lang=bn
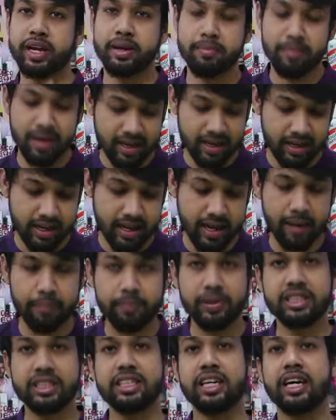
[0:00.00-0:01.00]
প্যাকে মারলে
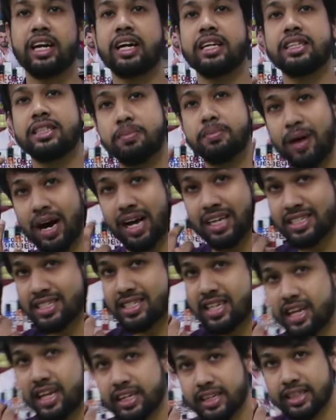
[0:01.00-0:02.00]
আপনার চেহারায় যে ভাস
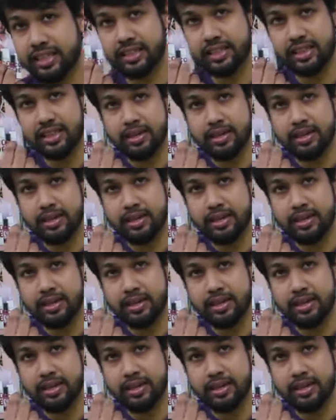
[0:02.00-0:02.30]
থাকে